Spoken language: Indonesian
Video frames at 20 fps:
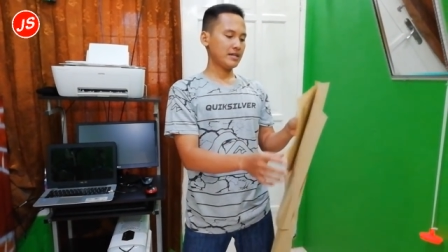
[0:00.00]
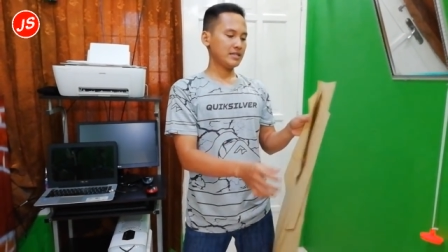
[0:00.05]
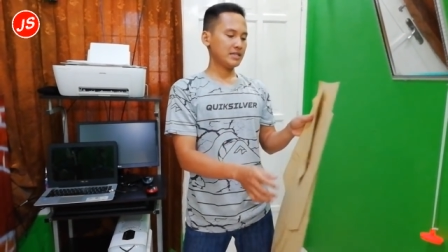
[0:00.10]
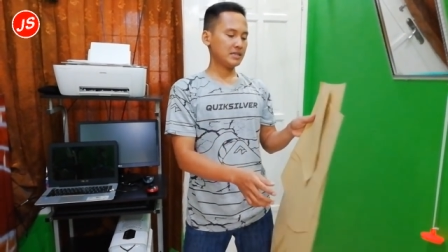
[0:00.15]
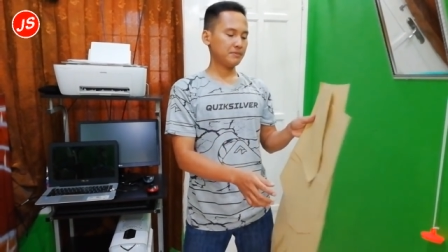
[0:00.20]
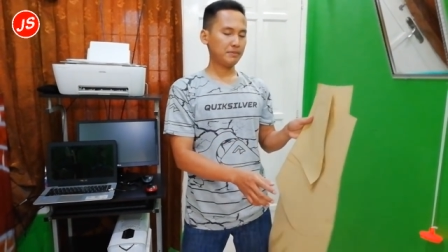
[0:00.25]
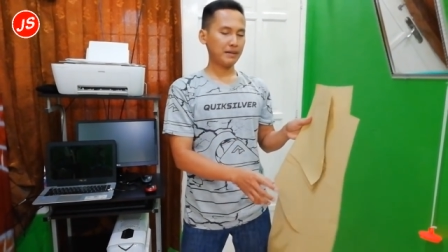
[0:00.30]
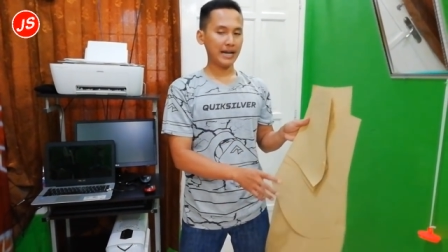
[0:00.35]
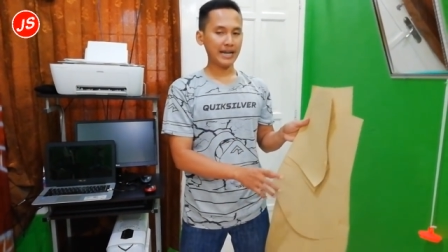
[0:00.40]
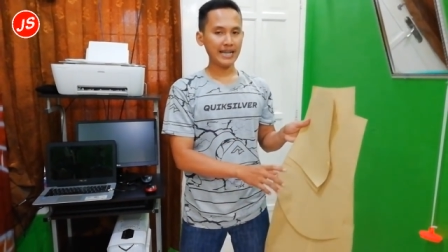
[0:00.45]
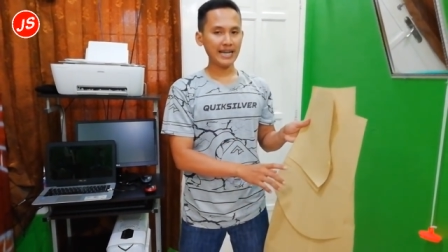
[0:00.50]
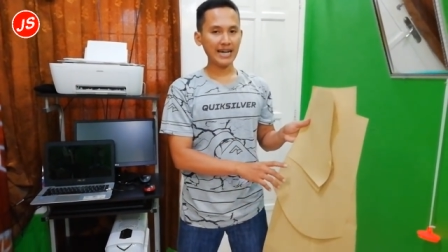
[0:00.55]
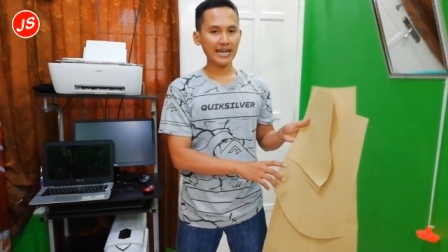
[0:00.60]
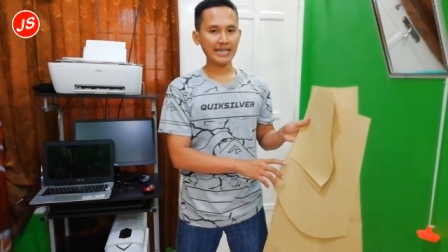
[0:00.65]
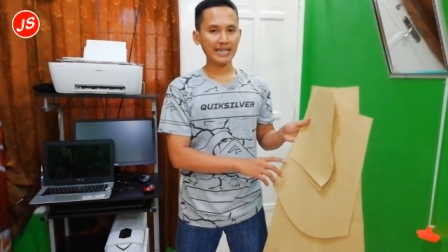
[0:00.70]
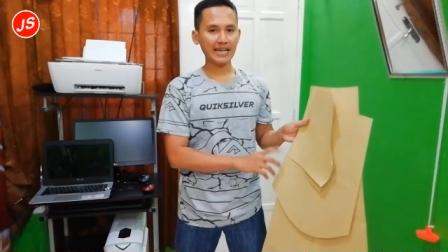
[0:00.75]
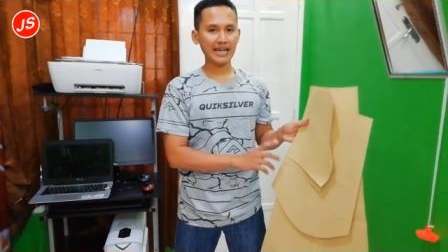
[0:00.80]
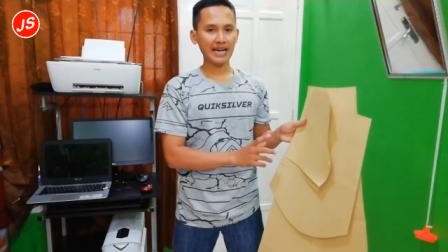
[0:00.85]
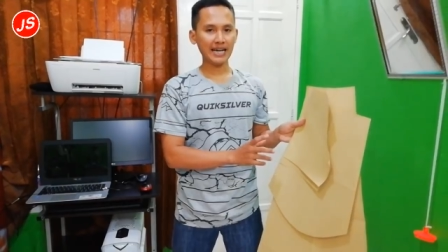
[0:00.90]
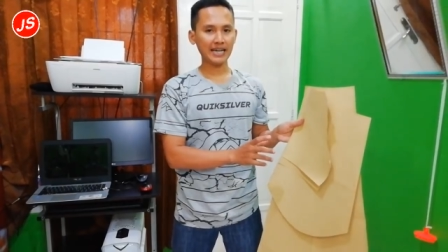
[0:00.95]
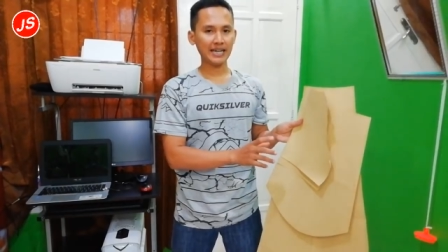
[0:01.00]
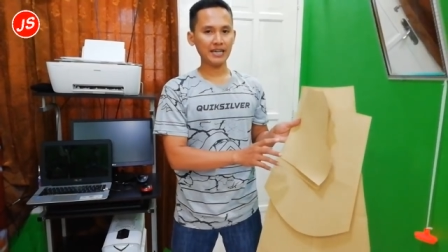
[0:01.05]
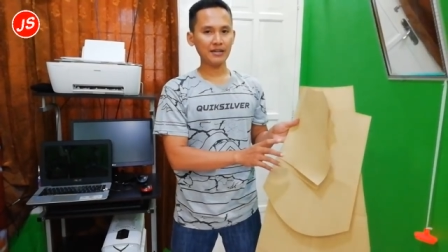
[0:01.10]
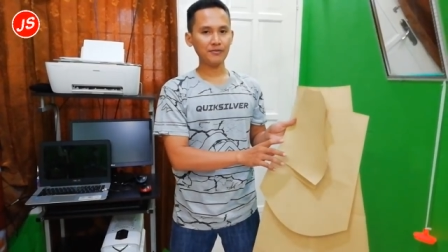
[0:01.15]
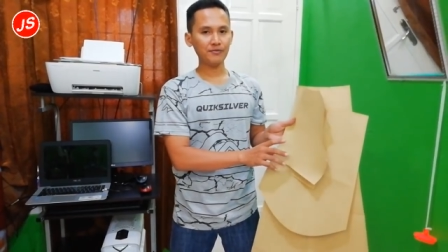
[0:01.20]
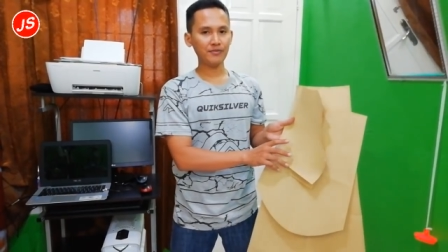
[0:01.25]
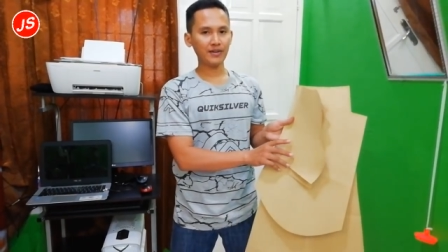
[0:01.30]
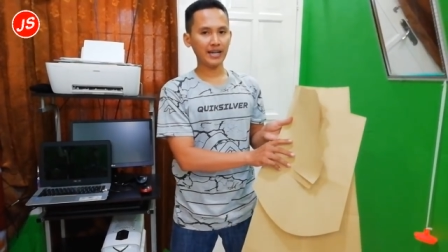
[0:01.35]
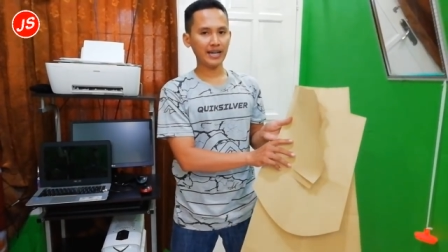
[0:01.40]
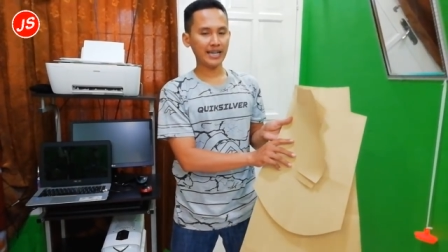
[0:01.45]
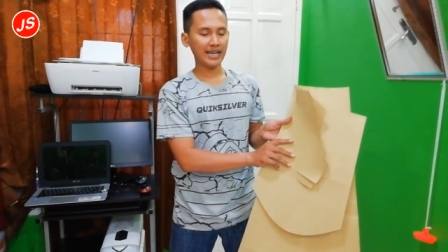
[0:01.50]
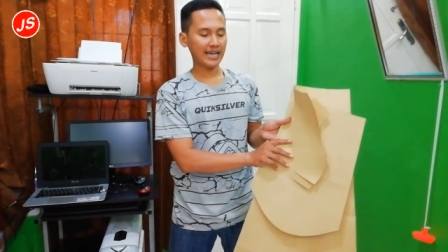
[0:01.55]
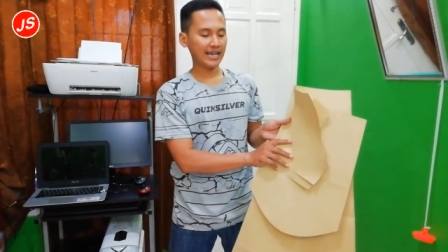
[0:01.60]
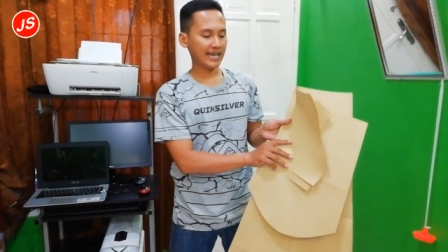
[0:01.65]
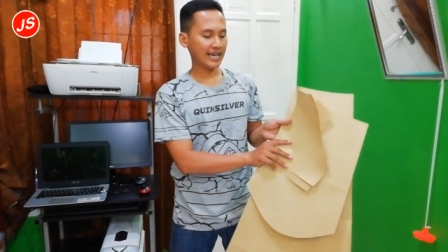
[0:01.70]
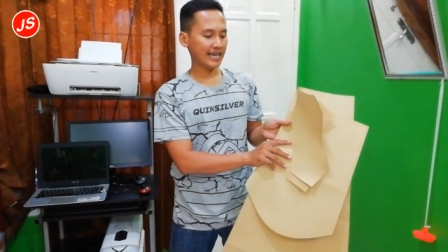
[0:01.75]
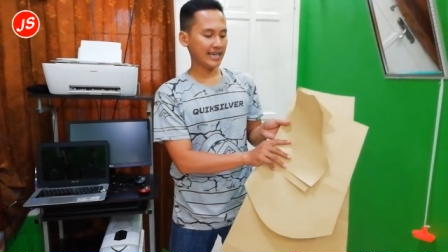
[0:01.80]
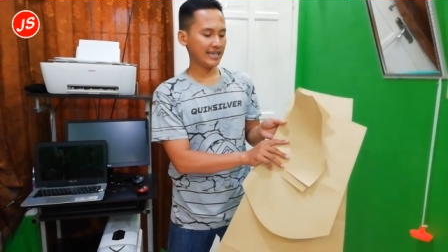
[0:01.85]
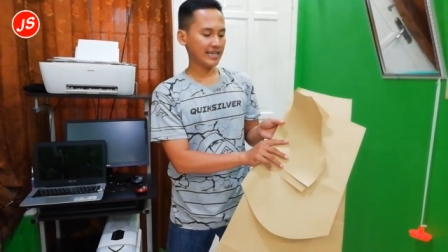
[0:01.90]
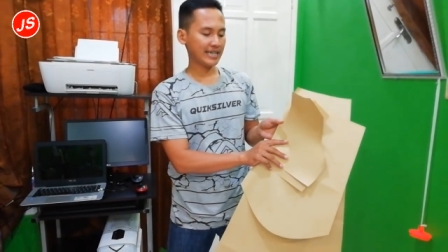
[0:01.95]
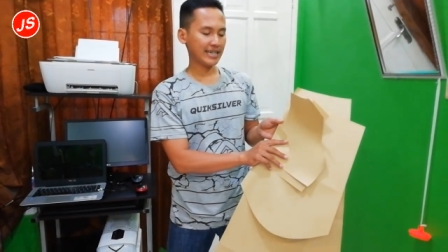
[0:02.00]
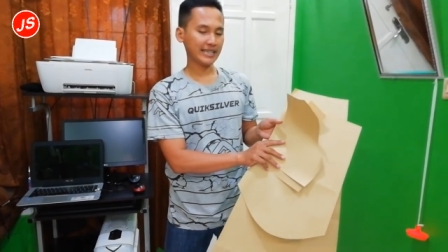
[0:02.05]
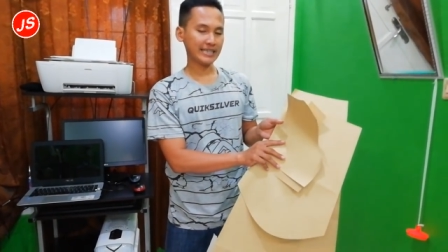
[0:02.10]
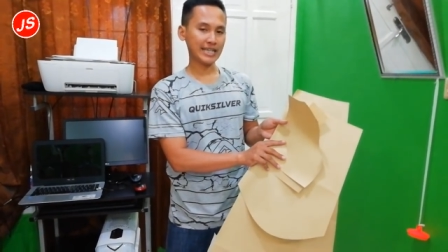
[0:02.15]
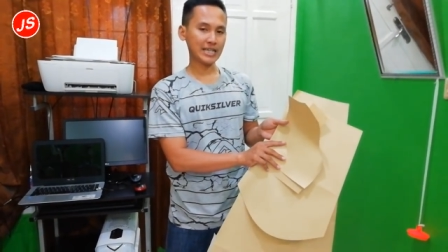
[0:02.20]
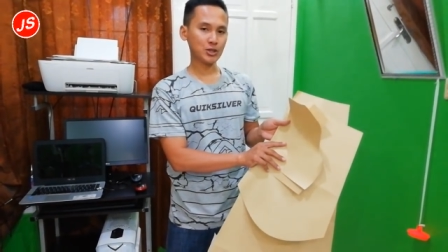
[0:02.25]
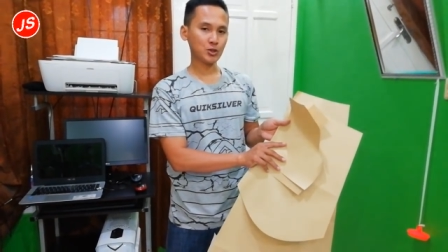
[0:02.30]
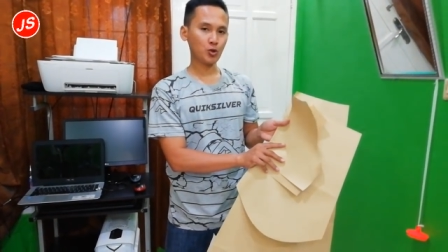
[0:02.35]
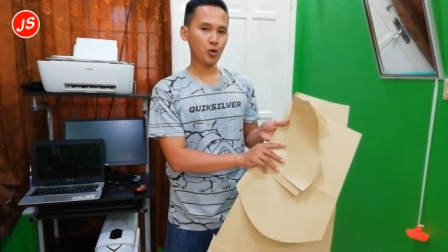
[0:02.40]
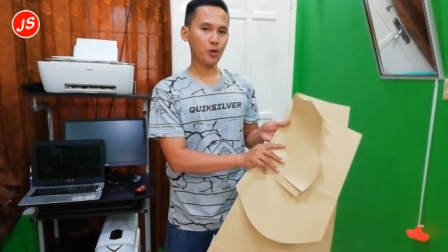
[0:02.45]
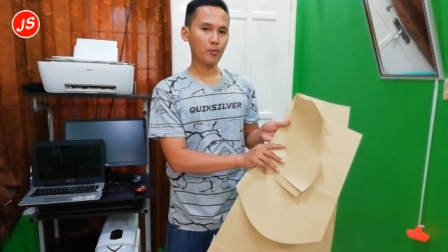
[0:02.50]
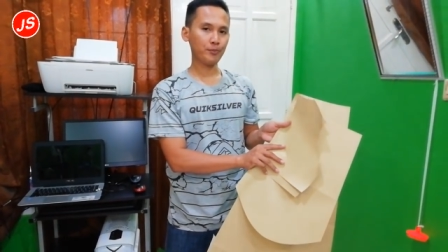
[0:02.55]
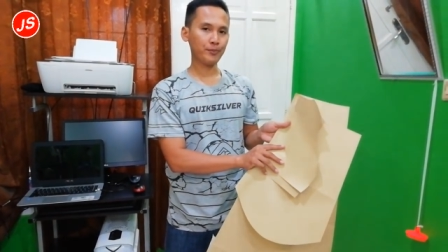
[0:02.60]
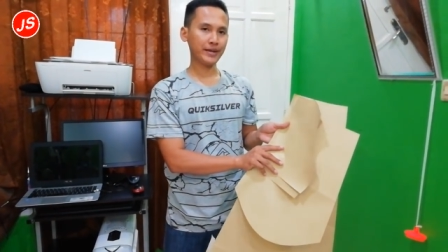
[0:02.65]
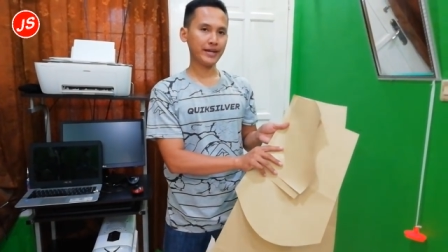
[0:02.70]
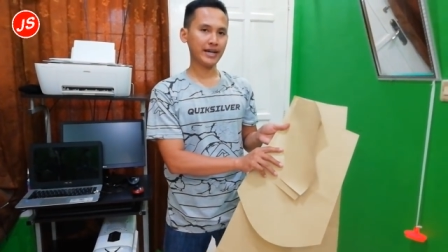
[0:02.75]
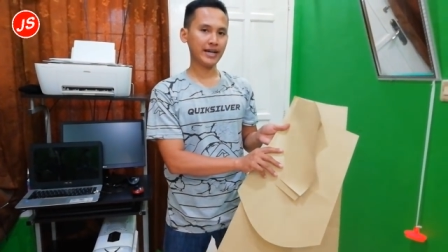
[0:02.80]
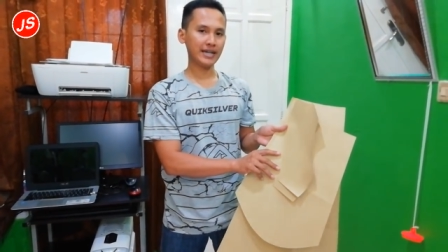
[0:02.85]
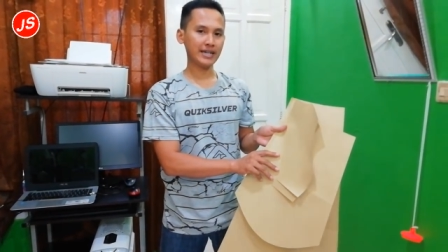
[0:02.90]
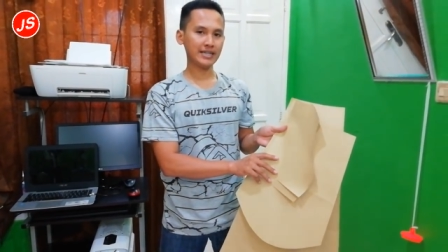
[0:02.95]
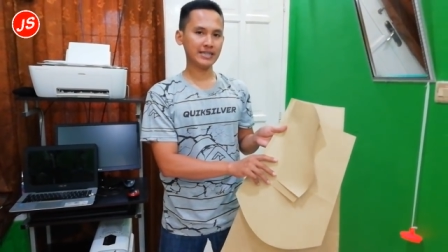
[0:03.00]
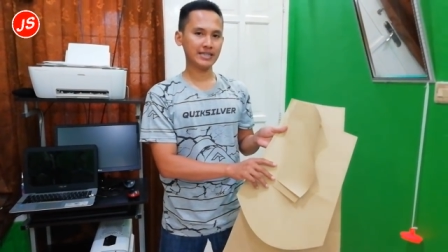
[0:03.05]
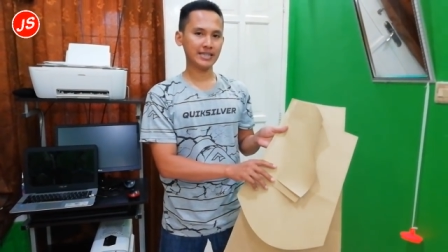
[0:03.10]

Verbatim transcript: sebenarnya ada lagi varian lain kertas kopi ya